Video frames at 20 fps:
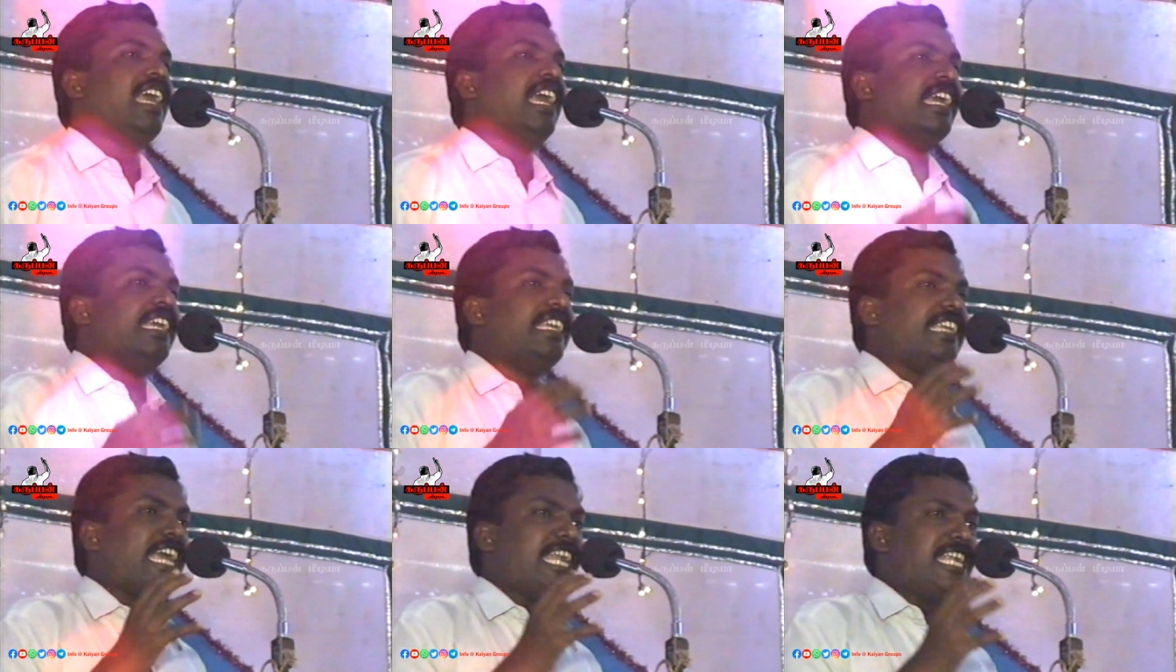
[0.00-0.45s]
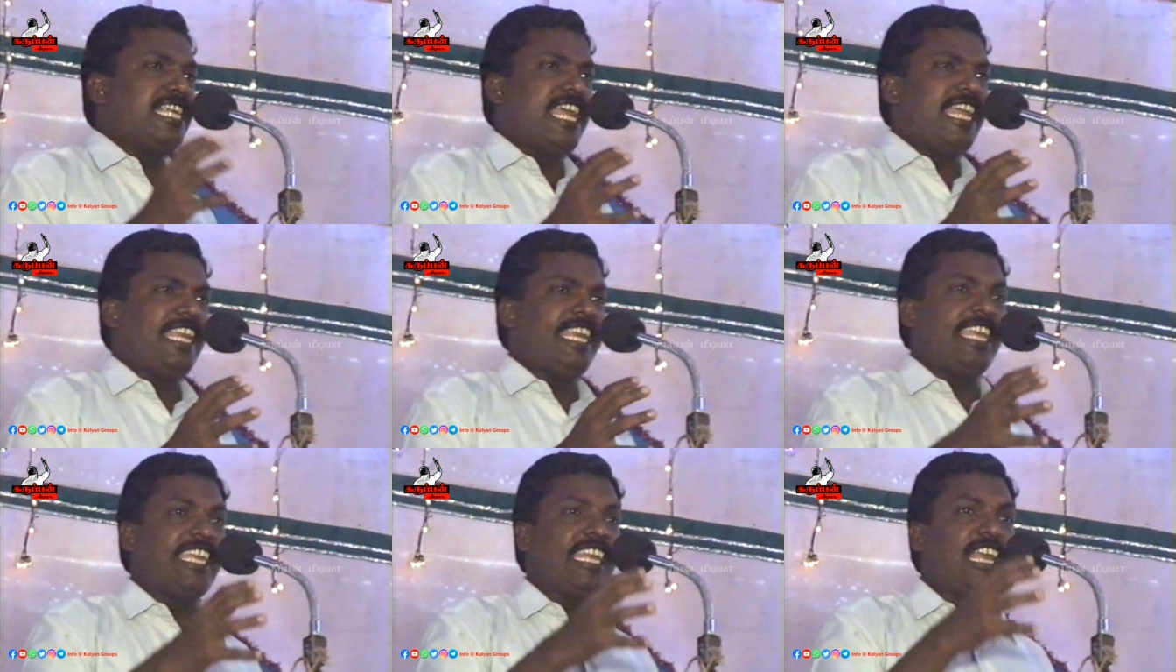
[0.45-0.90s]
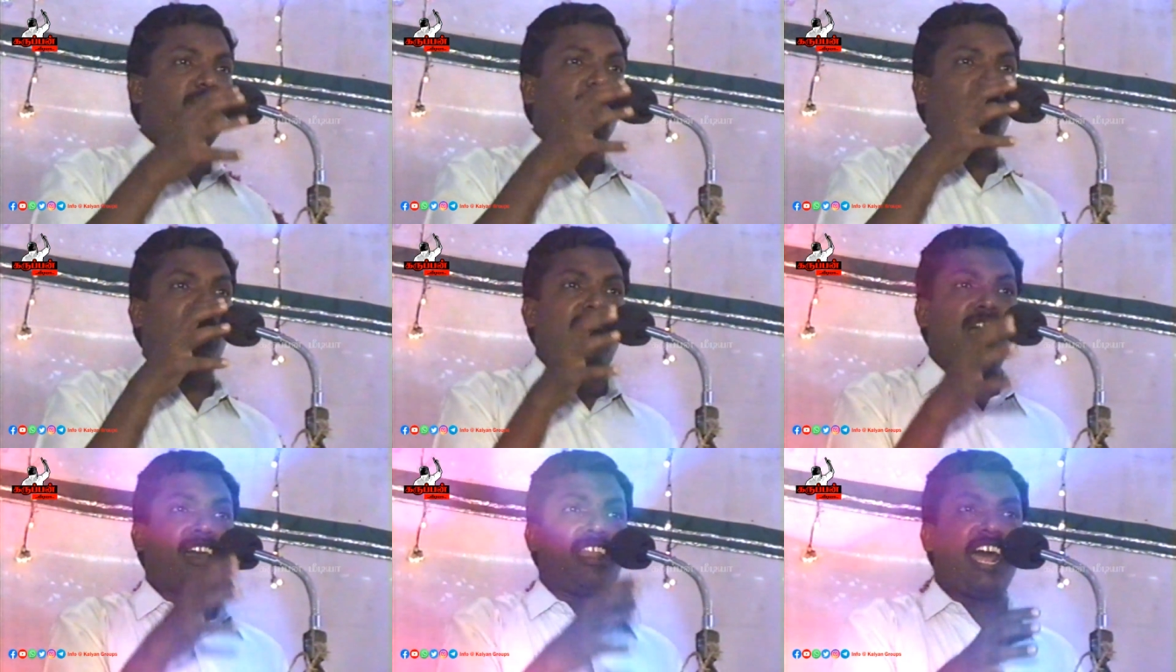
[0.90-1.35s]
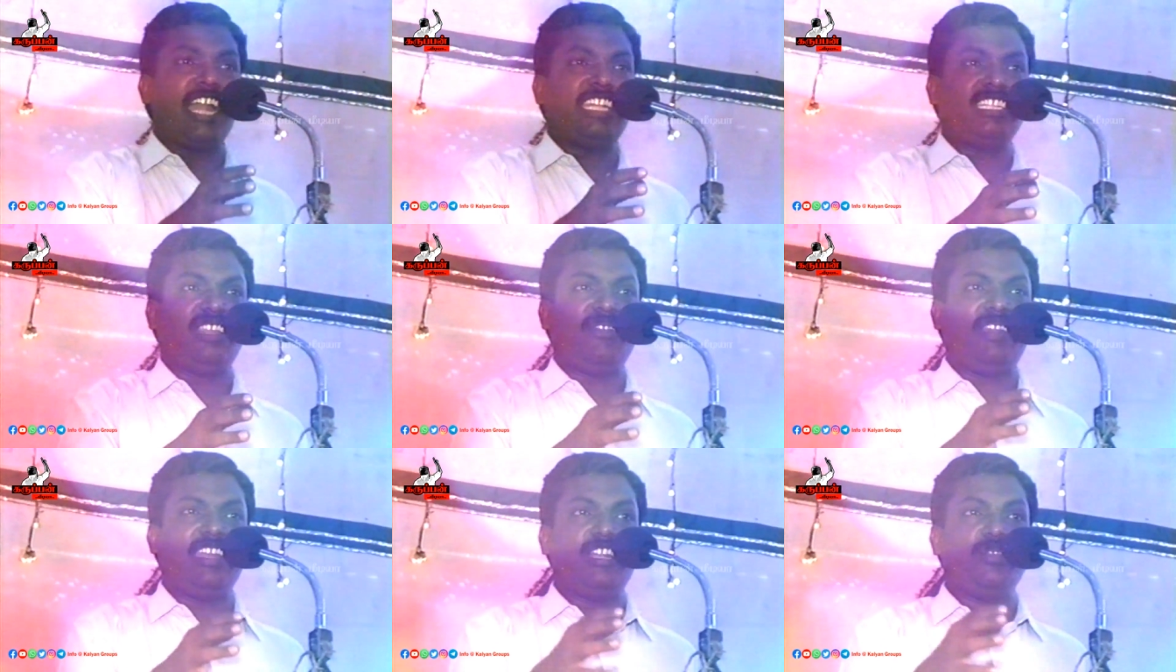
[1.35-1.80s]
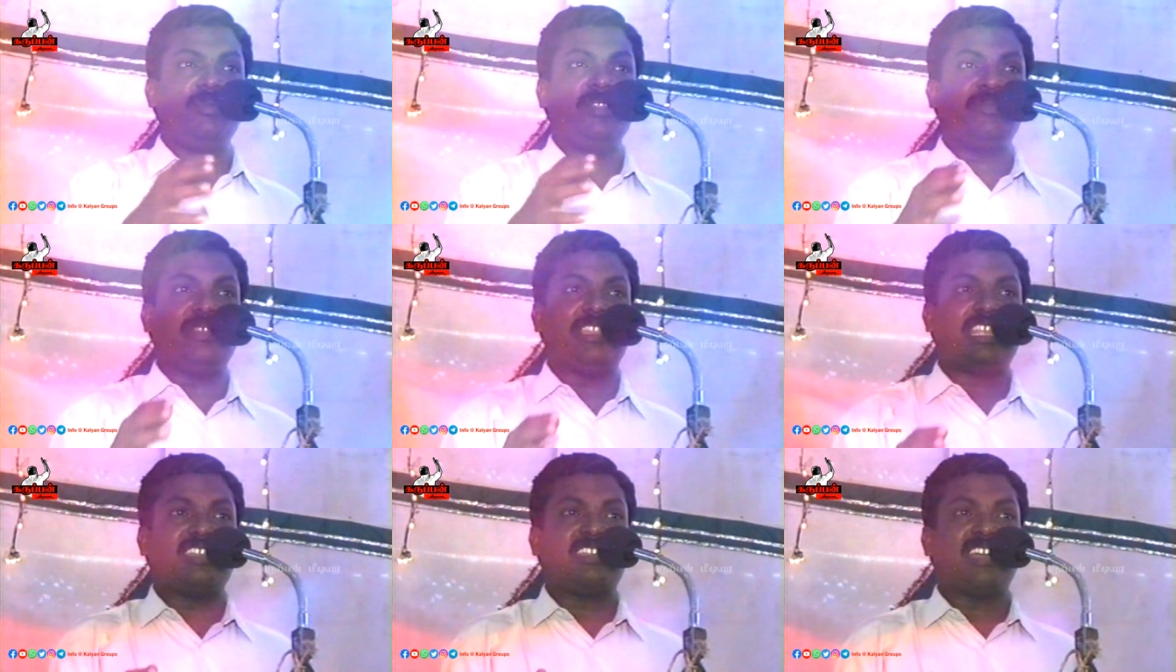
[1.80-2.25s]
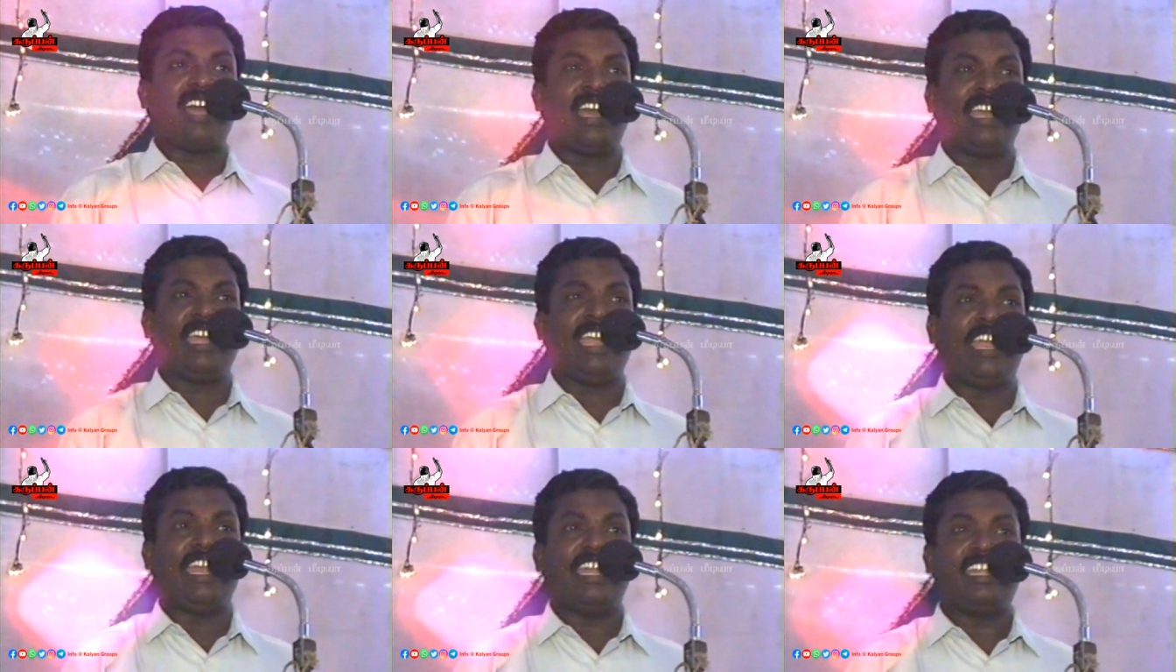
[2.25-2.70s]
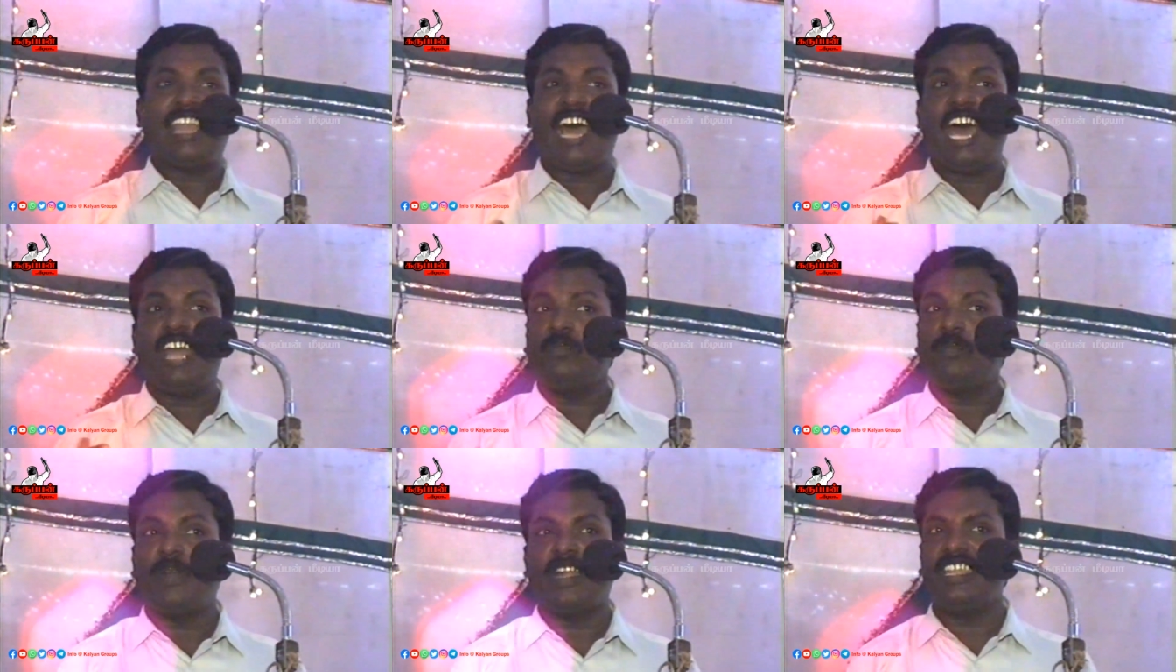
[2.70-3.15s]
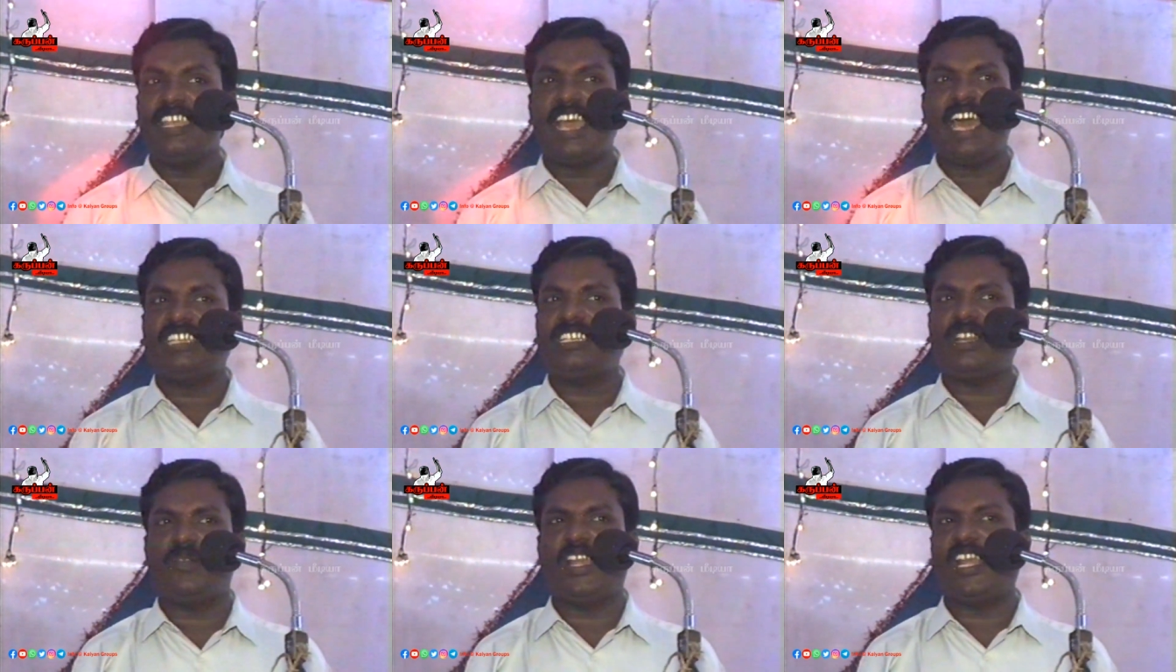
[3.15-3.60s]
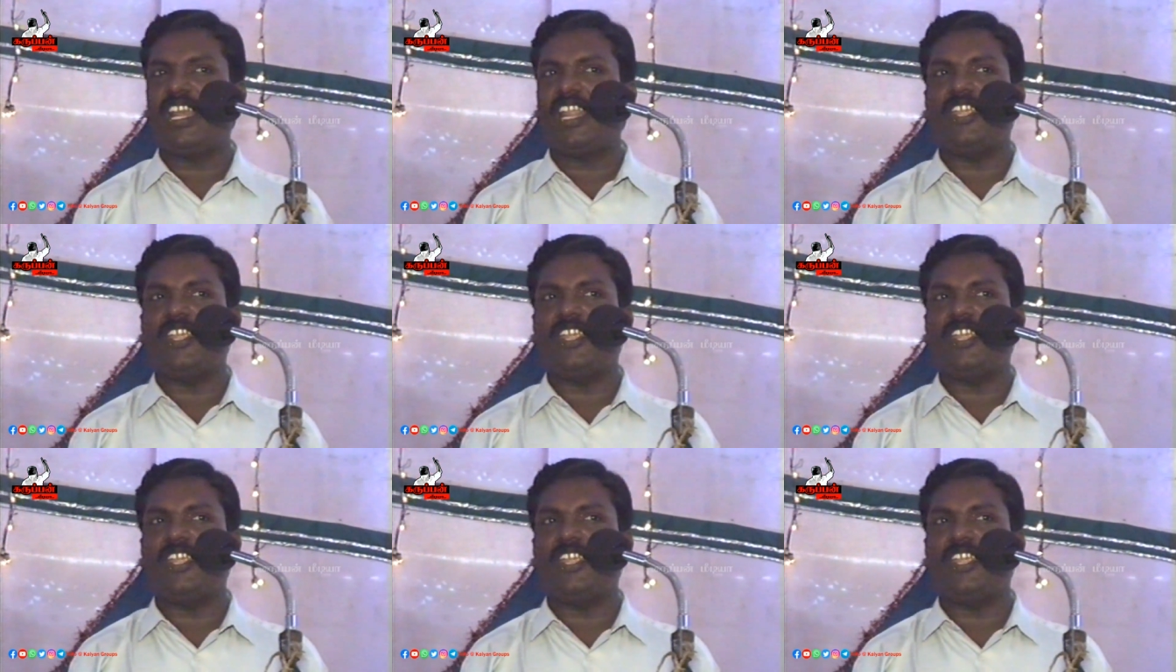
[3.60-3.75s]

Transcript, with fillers: என்னை நீங்கள் பாராட்ட வேண்டும் என்பதற்காக நான் பணியாற்றவில்லை